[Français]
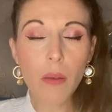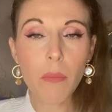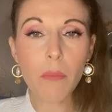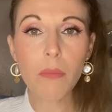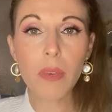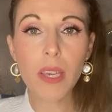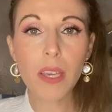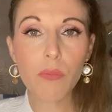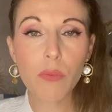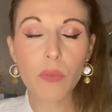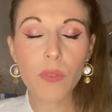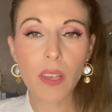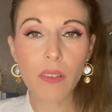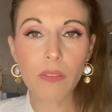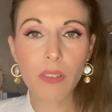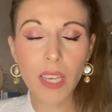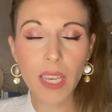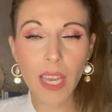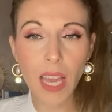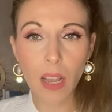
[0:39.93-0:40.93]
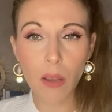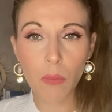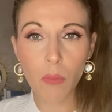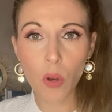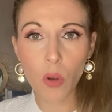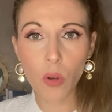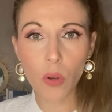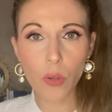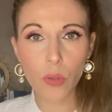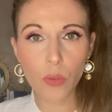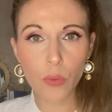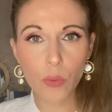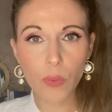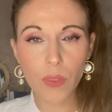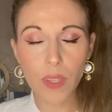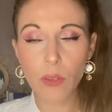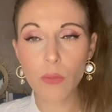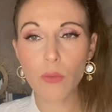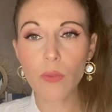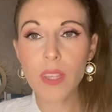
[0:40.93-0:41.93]
Mais vous avez également euh, tout
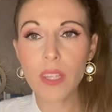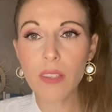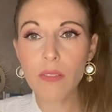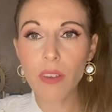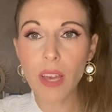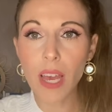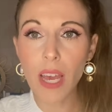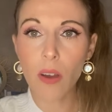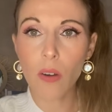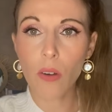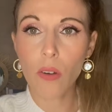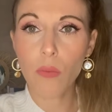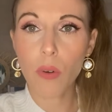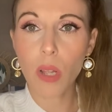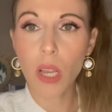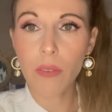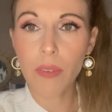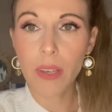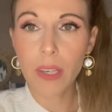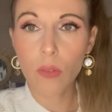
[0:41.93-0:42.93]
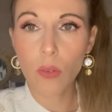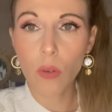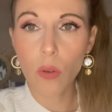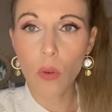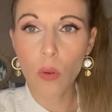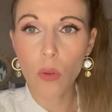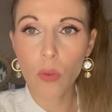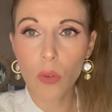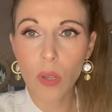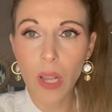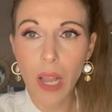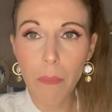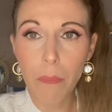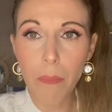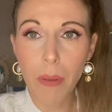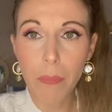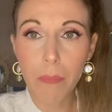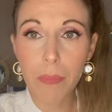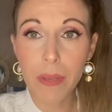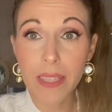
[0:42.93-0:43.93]
un univers, voilà, avec de, la
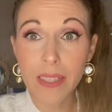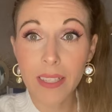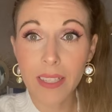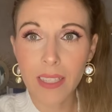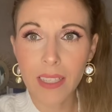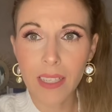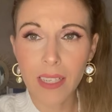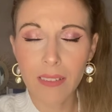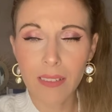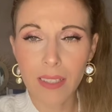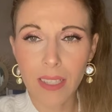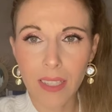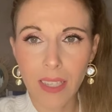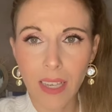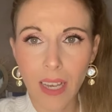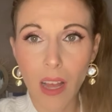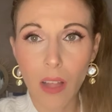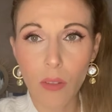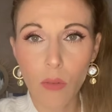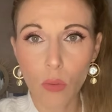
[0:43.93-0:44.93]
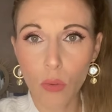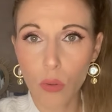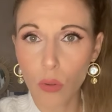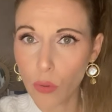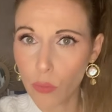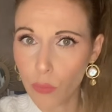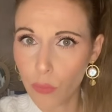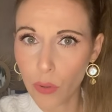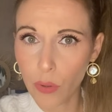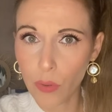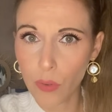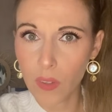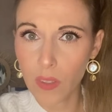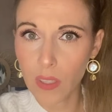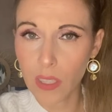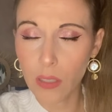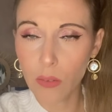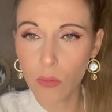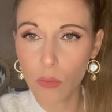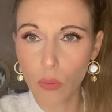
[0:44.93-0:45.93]
papeterie, etc. Donc,
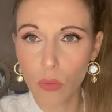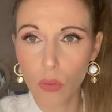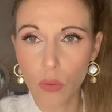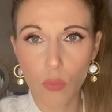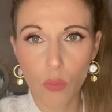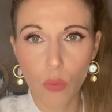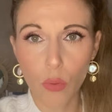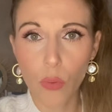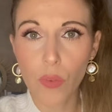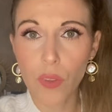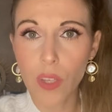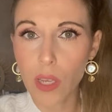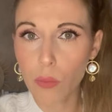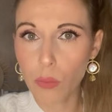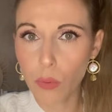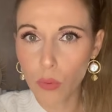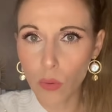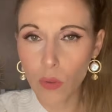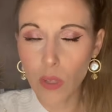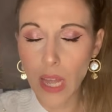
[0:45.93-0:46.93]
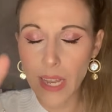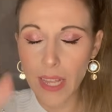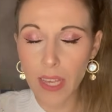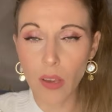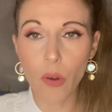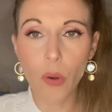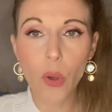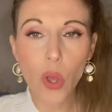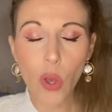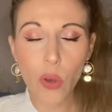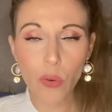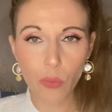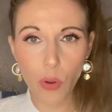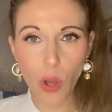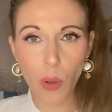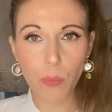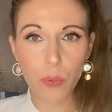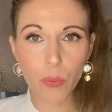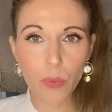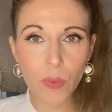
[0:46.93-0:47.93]
français. Donc, je vous conseille plutôt d'aller
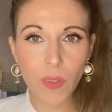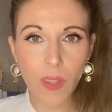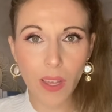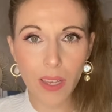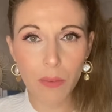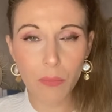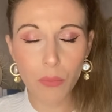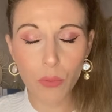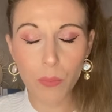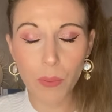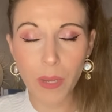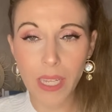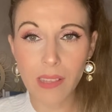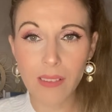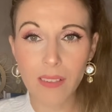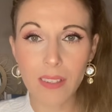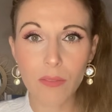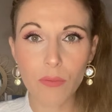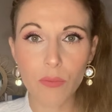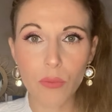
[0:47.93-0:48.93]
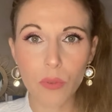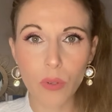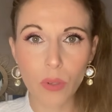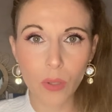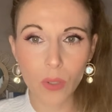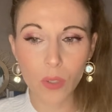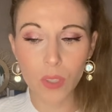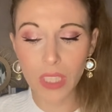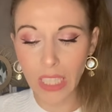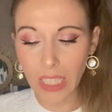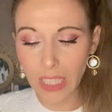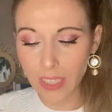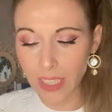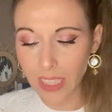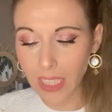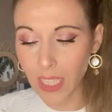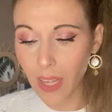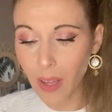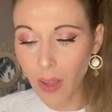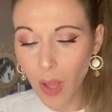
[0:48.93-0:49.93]
voir Poussin et Poupette si vous
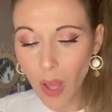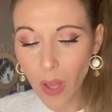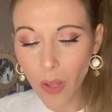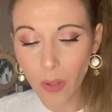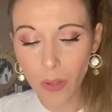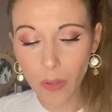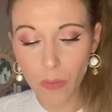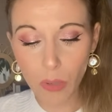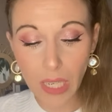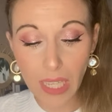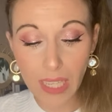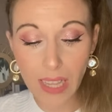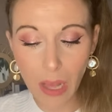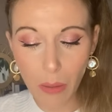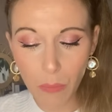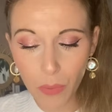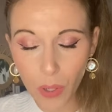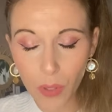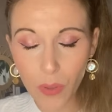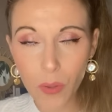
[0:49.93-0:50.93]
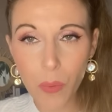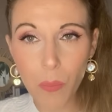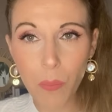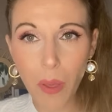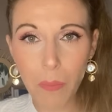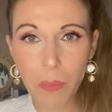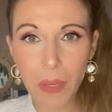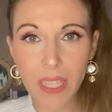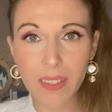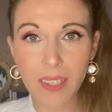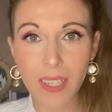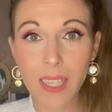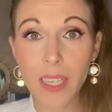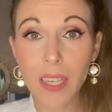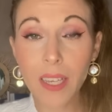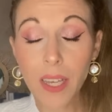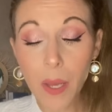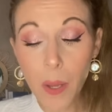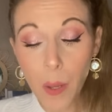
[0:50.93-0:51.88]
recherchez, voilà, de la bonne papeterie.